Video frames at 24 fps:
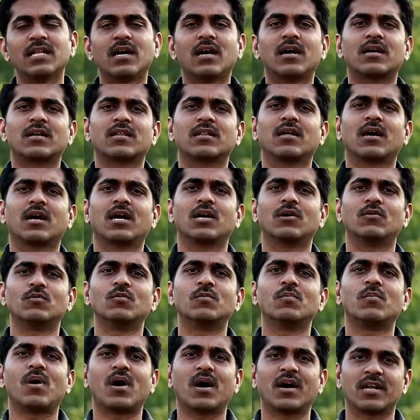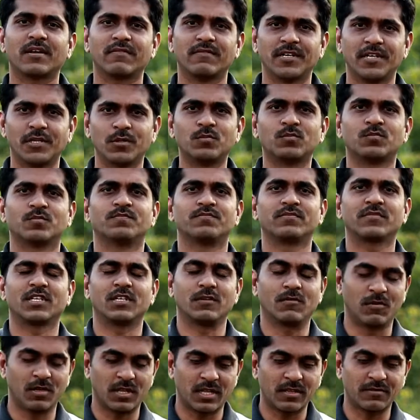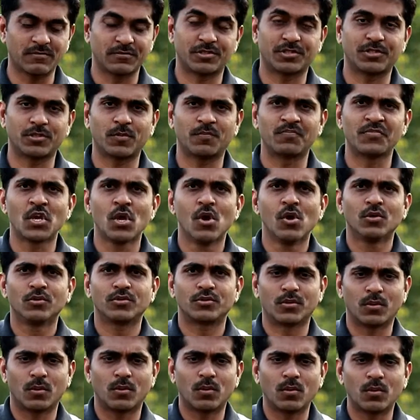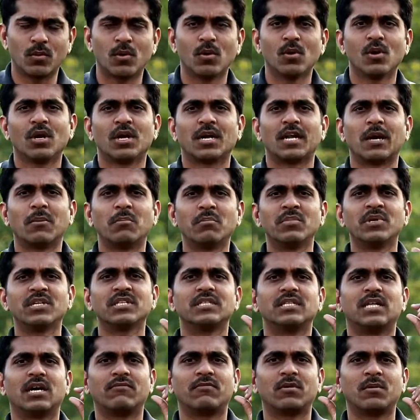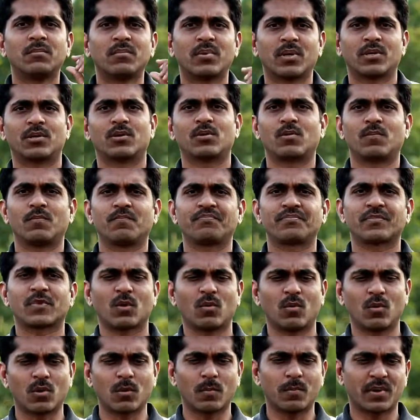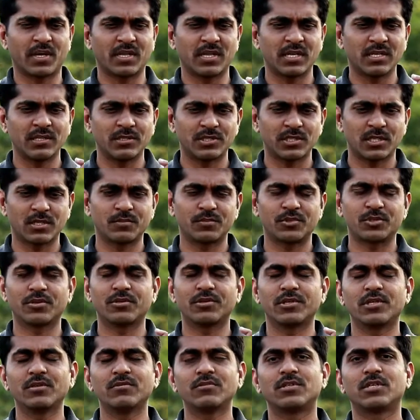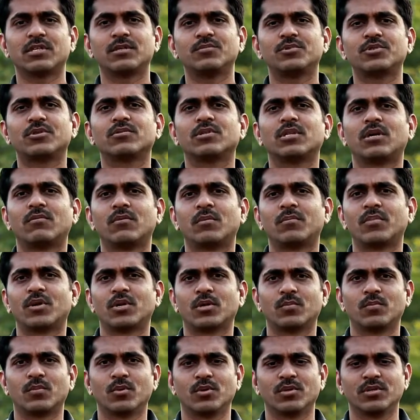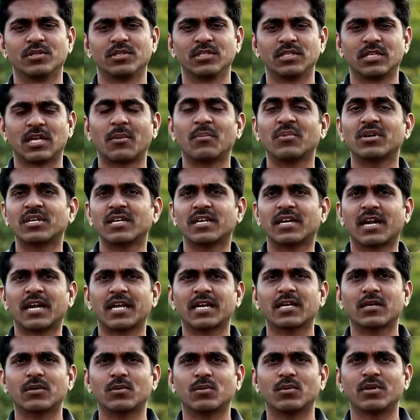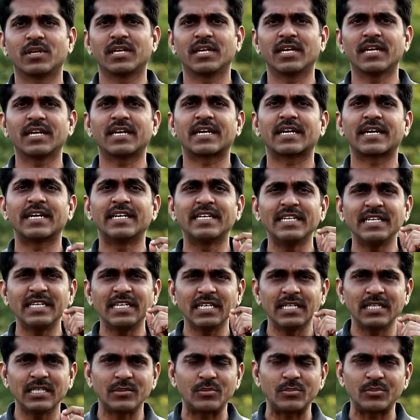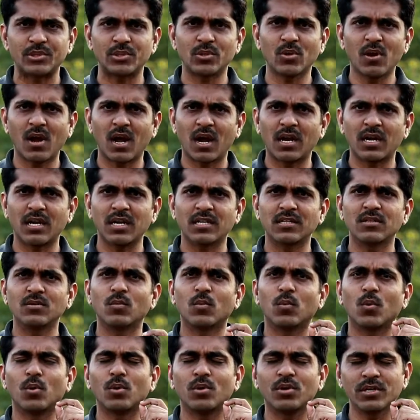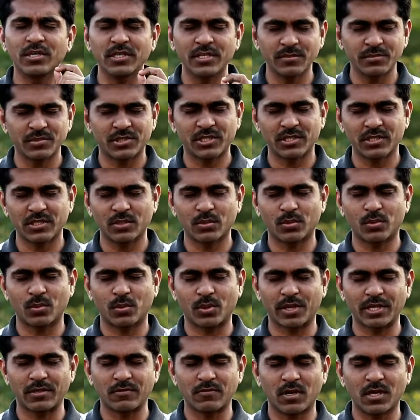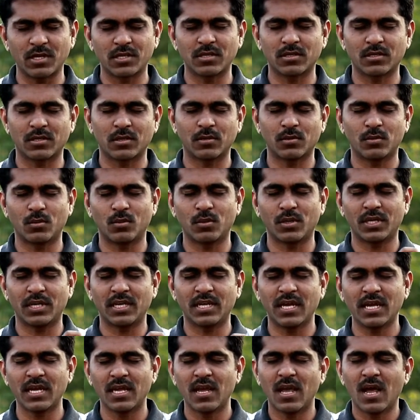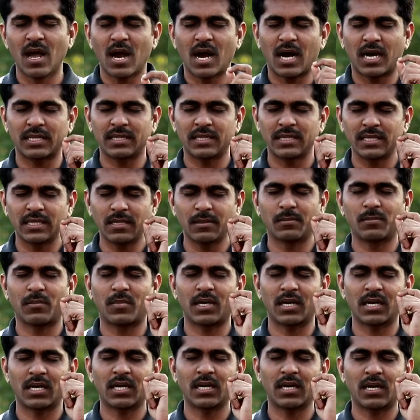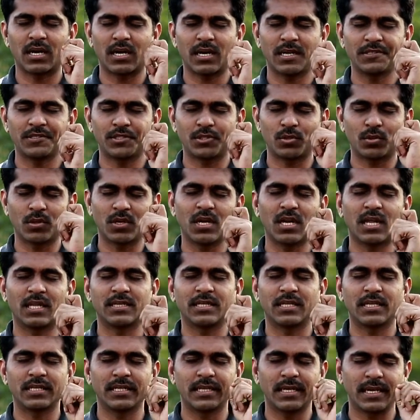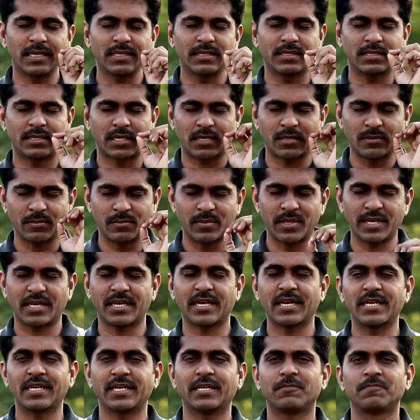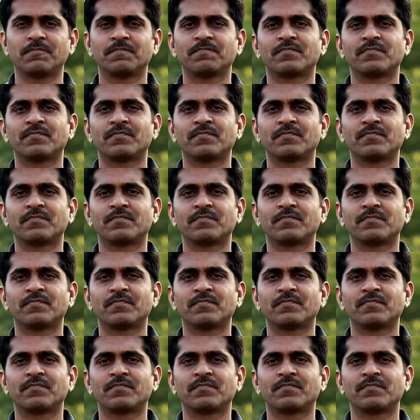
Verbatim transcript: எளிதானதாகவும் மாறிவிடும் இவ்வளோ தான் விஷயம் ஸோ நம்ம தவம் பண்ணுறோம் ஒரு பதினஞ்சு நிமிஷம் இருபது நிமிஷம் தவம் பண்ணும் பொழுது நமக்கு கிடைக்கக்கூடிய ரெண்டு நிமிஷம் அல்லது ஒரு நிமிஷத்துக்கு குறைவாக இருக்கக்கூடிய அந்த மன அலைச்சூழல் அந்த நிலைத்தன்மையை